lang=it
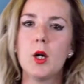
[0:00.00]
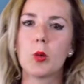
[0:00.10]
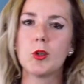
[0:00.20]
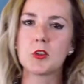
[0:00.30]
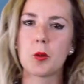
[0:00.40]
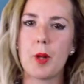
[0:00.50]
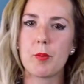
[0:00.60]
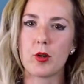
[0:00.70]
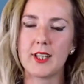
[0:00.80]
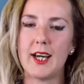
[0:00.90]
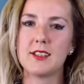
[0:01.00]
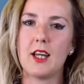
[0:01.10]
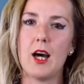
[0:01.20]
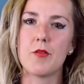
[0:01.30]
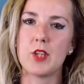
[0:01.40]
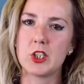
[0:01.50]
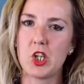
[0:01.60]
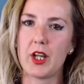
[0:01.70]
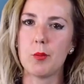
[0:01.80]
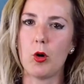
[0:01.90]
Questo mi ha portata a
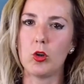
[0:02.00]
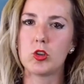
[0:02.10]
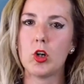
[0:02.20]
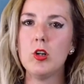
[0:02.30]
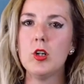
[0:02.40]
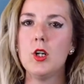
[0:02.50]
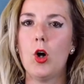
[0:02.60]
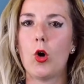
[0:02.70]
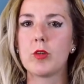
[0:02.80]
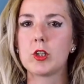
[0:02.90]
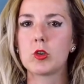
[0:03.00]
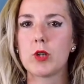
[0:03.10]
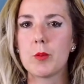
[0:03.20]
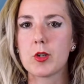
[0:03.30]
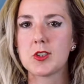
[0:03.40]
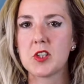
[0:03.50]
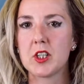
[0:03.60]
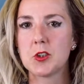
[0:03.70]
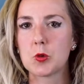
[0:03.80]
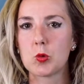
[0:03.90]
viaggiare molto, ho vinto una borsa di
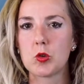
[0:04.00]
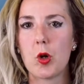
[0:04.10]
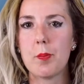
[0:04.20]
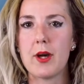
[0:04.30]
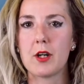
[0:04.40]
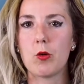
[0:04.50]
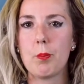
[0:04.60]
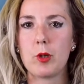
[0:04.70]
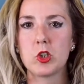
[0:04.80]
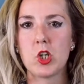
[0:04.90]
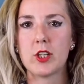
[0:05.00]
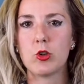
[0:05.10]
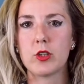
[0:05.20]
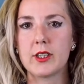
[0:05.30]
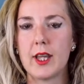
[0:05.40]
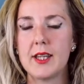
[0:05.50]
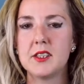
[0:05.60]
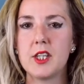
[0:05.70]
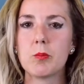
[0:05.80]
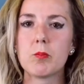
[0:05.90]
studio per un progetto di
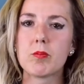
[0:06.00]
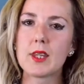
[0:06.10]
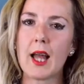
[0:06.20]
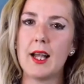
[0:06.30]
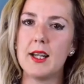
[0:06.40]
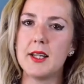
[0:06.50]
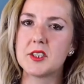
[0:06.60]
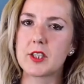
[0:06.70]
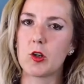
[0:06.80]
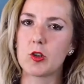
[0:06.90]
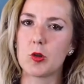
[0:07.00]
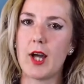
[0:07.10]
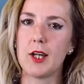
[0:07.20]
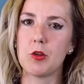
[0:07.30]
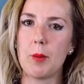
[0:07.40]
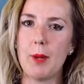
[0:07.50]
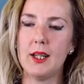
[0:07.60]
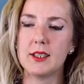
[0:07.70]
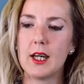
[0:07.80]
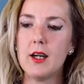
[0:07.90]
tesi all'estero di un anno a
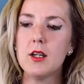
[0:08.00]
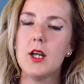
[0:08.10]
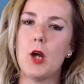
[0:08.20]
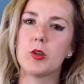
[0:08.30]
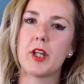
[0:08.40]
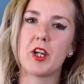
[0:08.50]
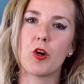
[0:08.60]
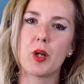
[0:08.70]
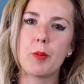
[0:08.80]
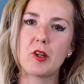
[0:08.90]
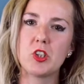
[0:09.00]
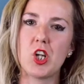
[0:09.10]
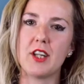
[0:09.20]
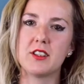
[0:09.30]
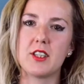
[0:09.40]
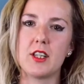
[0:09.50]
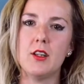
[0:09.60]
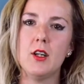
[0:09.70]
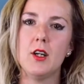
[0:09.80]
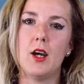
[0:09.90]
Malta e ulteriori progetti
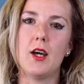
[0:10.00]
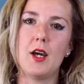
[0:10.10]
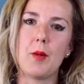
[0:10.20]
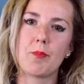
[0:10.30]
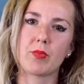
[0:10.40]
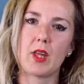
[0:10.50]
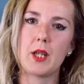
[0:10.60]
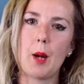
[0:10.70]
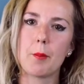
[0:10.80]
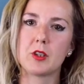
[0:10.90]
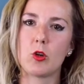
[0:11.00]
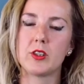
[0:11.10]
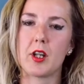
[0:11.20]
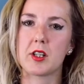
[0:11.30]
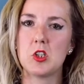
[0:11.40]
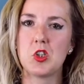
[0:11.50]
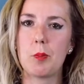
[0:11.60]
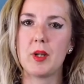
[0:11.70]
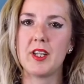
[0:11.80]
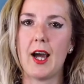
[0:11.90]
ehm, in ambito
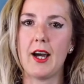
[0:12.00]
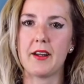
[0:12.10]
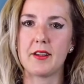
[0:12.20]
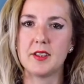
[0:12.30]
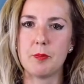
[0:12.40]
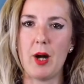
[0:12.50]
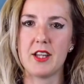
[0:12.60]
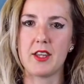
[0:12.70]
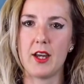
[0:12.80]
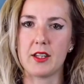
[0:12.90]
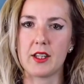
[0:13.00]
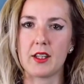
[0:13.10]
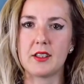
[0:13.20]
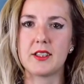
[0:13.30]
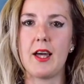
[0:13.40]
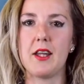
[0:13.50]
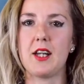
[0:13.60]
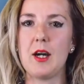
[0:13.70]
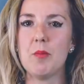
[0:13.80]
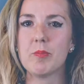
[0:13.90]
interdisciplinare in Spagna e in
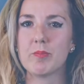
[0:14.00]
Inghilterra.